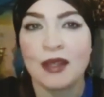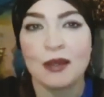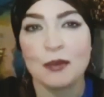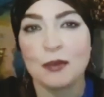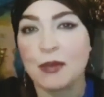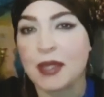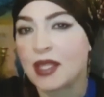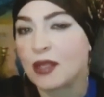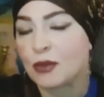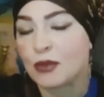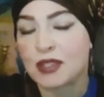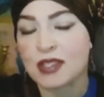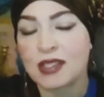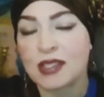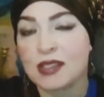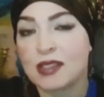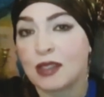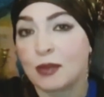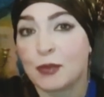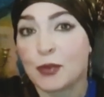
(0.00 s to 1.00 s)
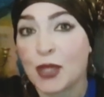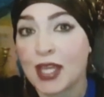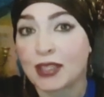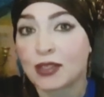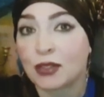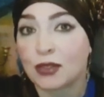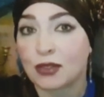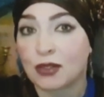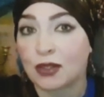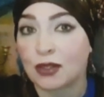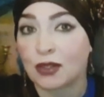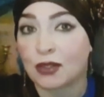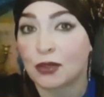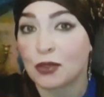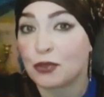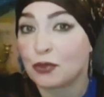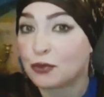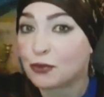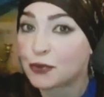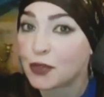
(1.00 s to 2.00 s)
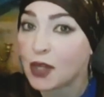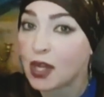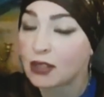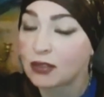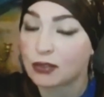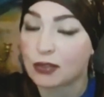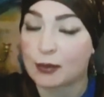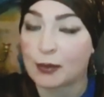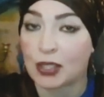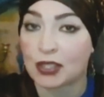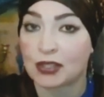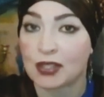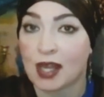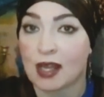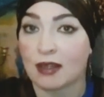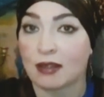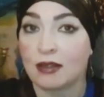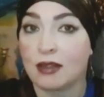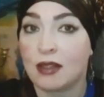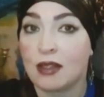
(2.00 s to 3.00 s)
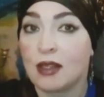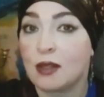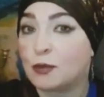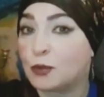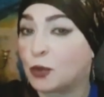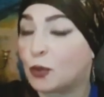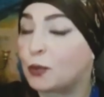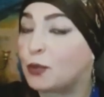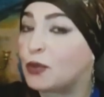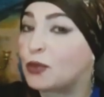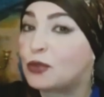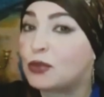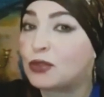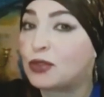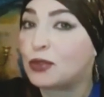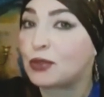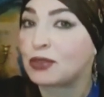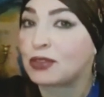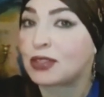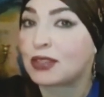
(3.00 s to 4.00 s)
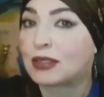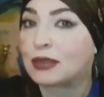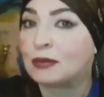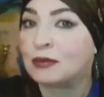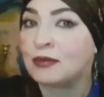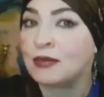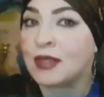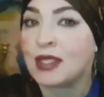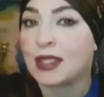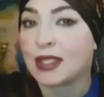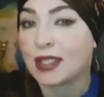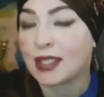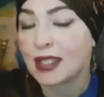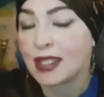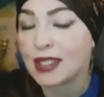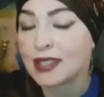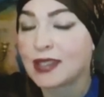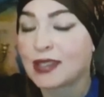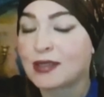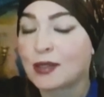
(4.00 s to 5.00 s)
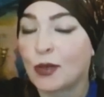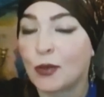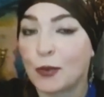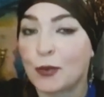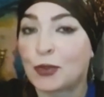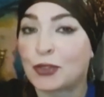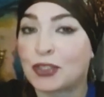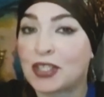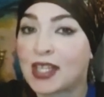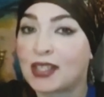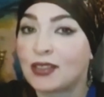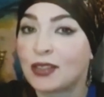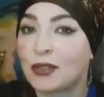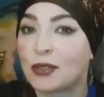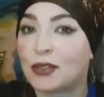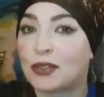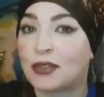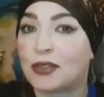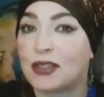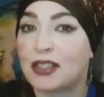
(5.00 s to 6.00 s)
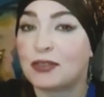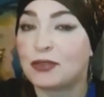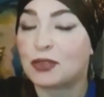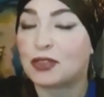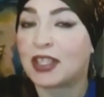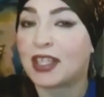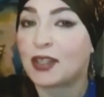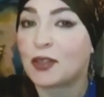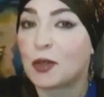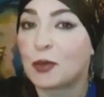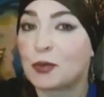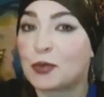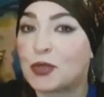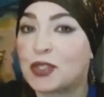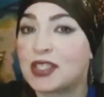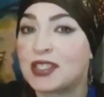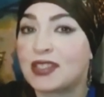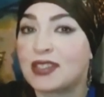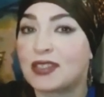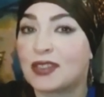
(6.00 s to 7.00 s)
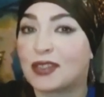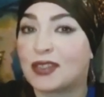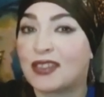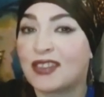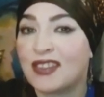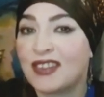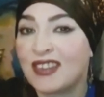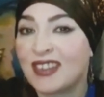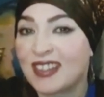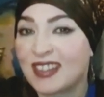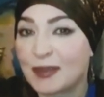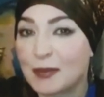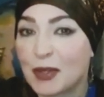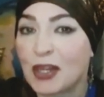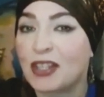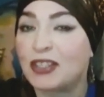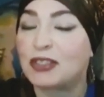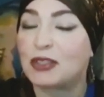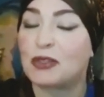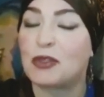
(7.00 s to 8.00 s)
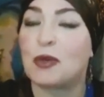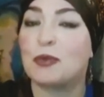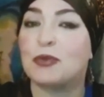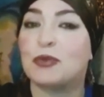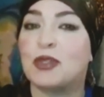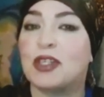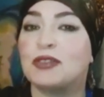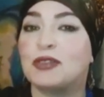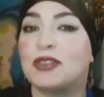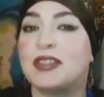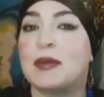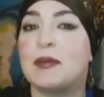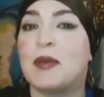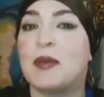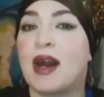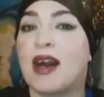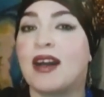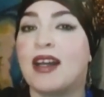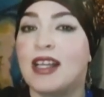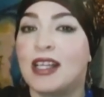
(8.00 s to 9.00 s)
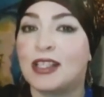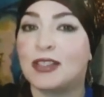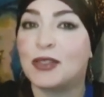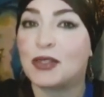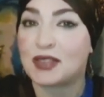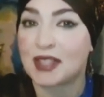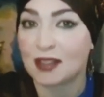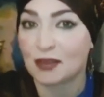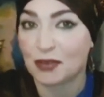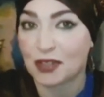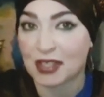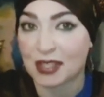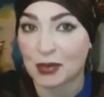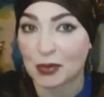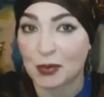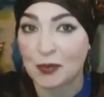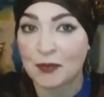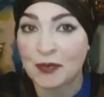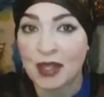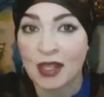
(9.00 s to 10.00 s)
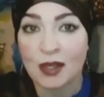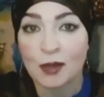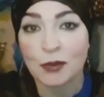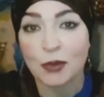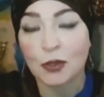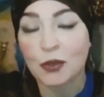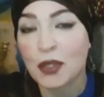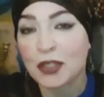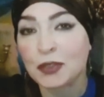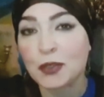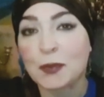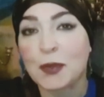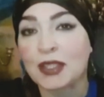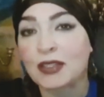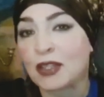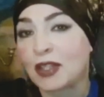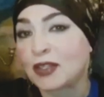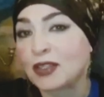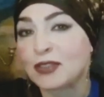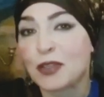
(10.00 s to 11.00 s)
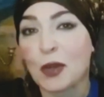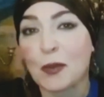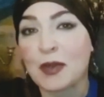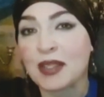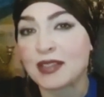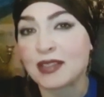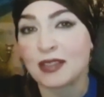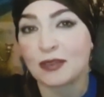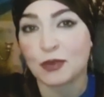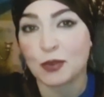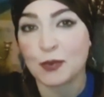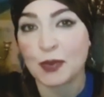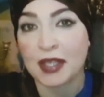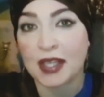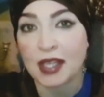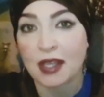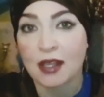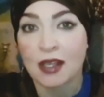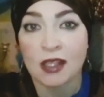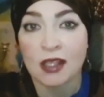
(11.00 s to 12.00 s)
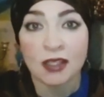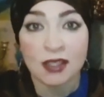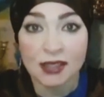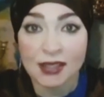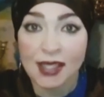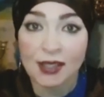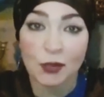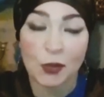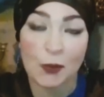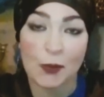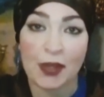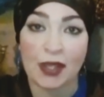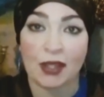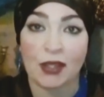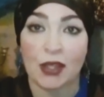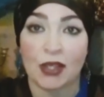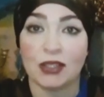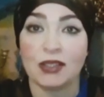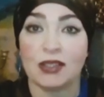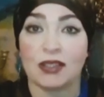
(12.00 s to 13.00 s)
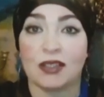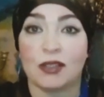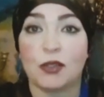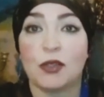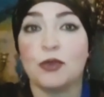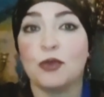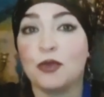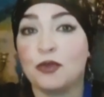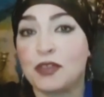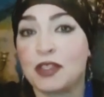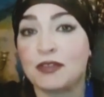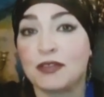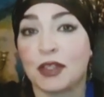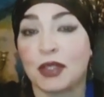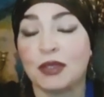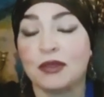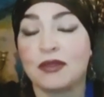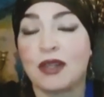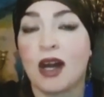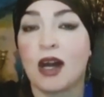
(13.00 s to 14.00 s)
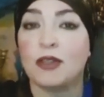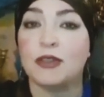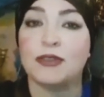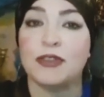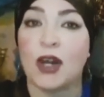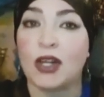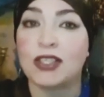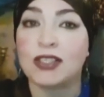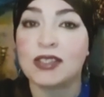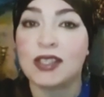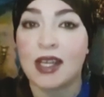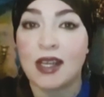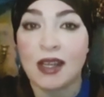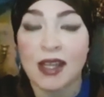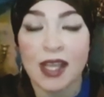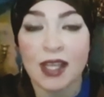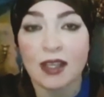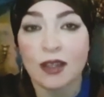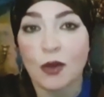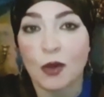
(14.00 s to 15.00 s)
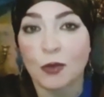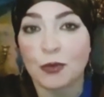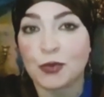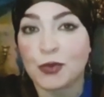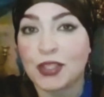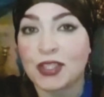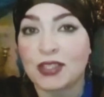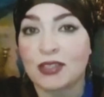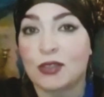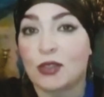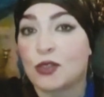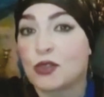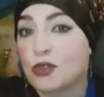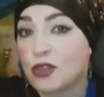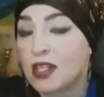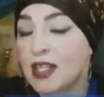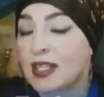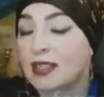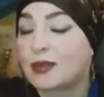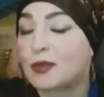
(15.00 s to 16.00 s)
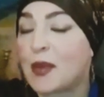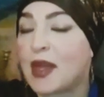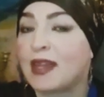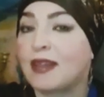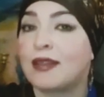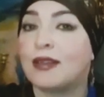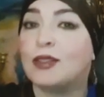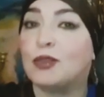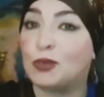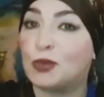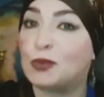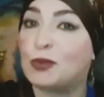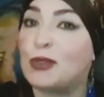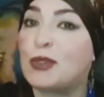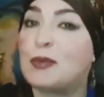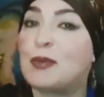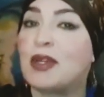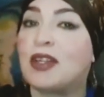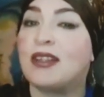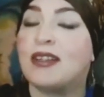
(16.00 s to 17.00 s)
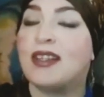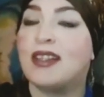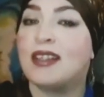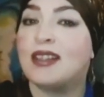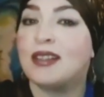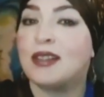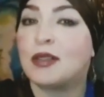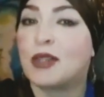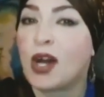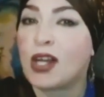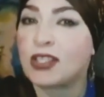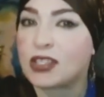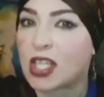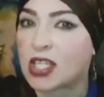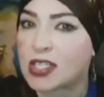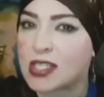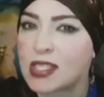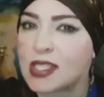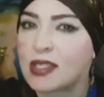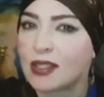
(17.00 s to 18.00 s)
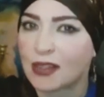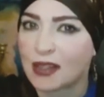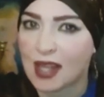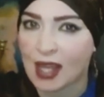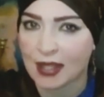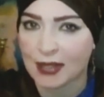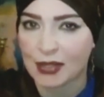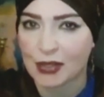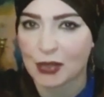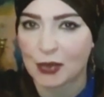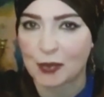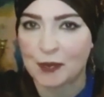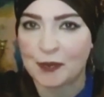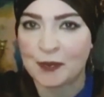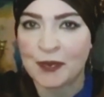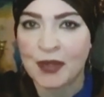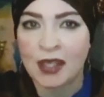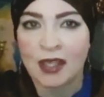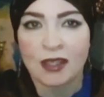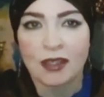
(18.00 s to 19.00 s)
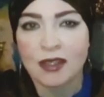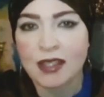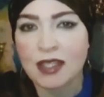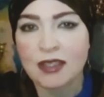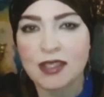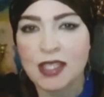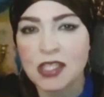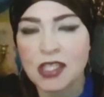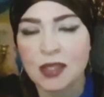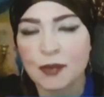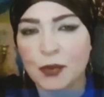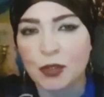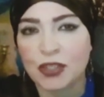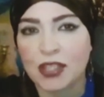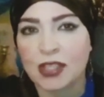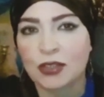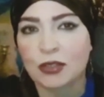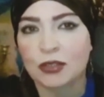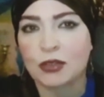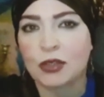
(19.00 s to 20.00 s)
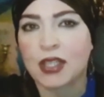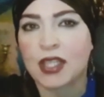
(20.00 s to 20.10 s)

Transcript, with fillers: mais aussi il peut être euh, une force mentale pour beaucoup d'autres. Et c'est ce que peut-être euh, il faudrait qu'on puisse euh, prendre comme point de départ de cette vidéo. Pourquoi ne pas transformer, s'il vous plaît, cette période que nous vivons en force et qu'on puisse, je l'espère, doublement en sortir gagnant. Il s'agit peut-être de